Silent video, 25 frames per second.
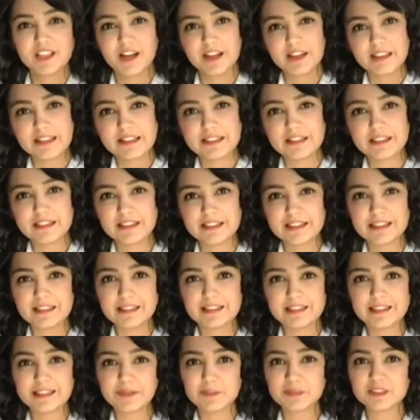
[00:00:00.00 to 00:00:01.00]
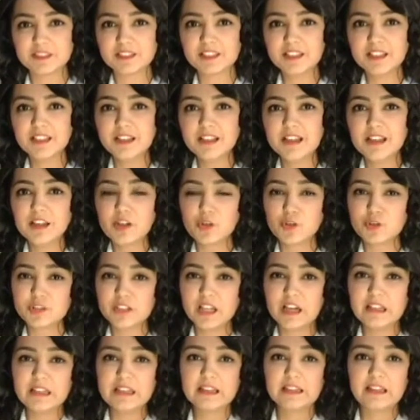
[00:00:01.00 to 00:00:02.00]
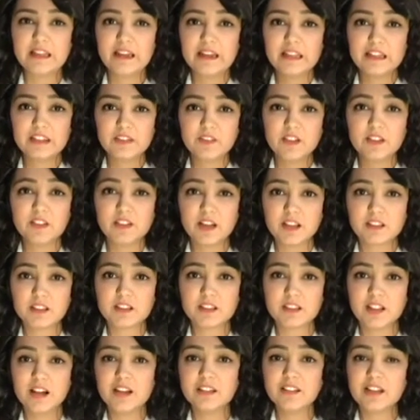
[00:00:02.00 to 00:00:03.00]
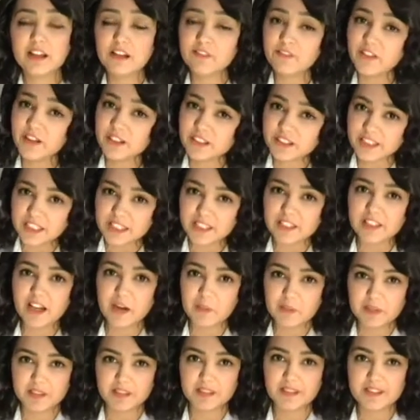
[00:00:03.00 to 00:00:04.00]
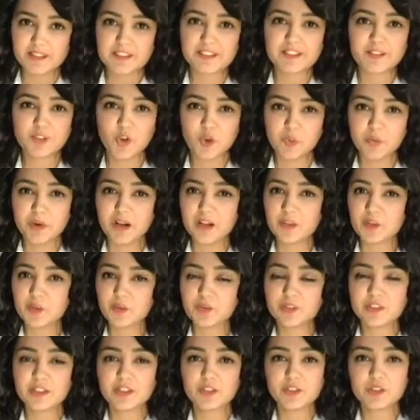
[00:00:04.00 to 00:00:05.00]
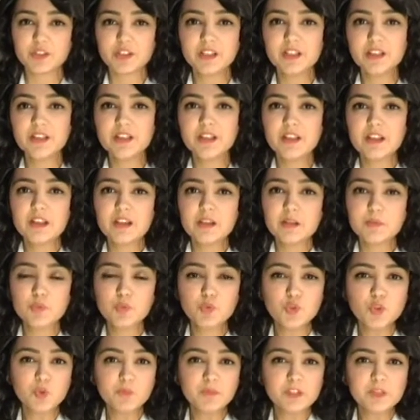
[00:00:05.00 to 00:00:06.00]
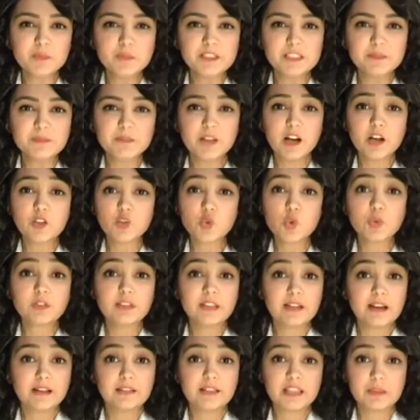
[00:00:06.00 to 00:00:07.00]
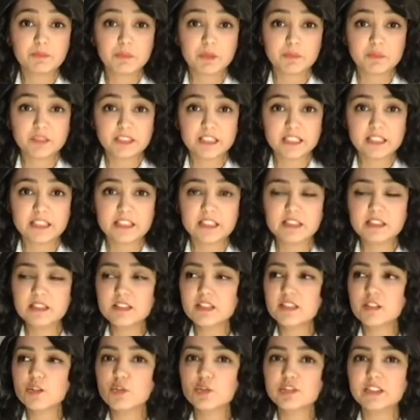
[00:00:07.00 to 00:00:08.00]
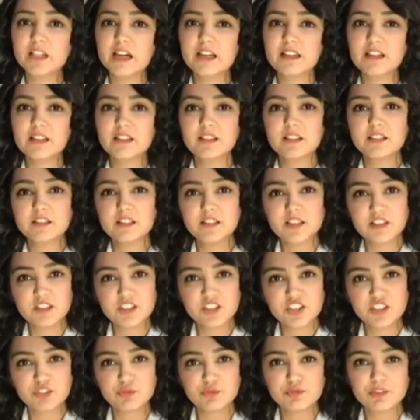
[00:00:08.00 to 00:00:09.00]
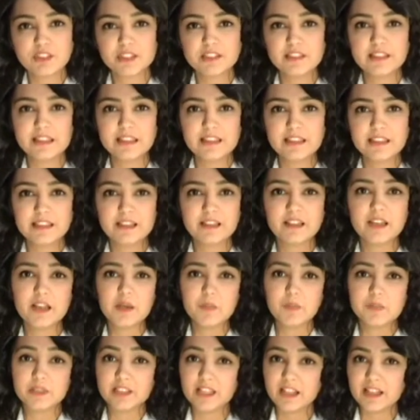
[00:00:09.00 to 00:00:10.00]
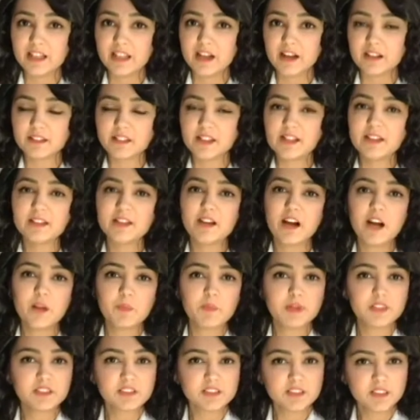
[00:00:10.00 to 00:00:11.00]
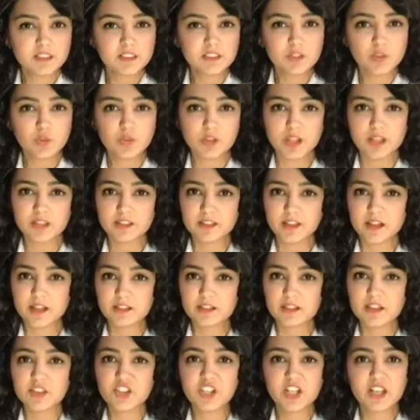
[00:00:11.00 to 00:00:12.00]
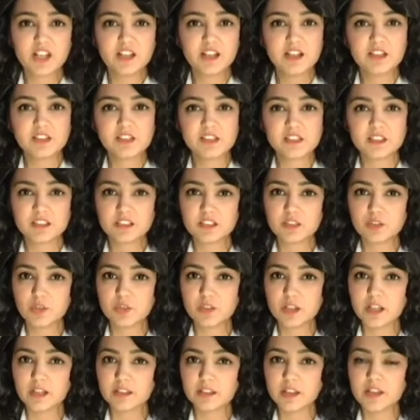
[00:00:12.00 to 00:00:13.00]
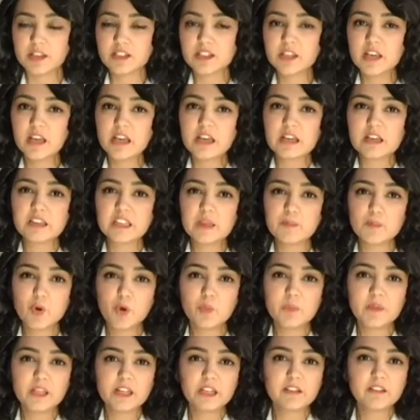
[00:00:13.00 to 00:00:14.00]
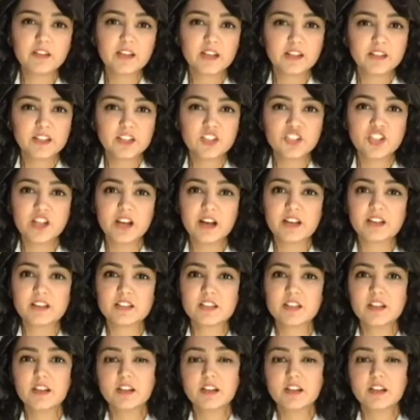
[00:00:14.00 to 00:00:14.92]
ziyaretlerine gittiğimizde özellikle et ve tatlılar daha fazla ikram edilir normalde günlere göre. Bu durumda bizim daha çok dikkat etmemiz gerekir. Özellikle 40 yaşın üzerindeki bireylerde, kalp hastalığı olanlarda, şeker hastalığı olanlar ya da böbrek ve karaciğer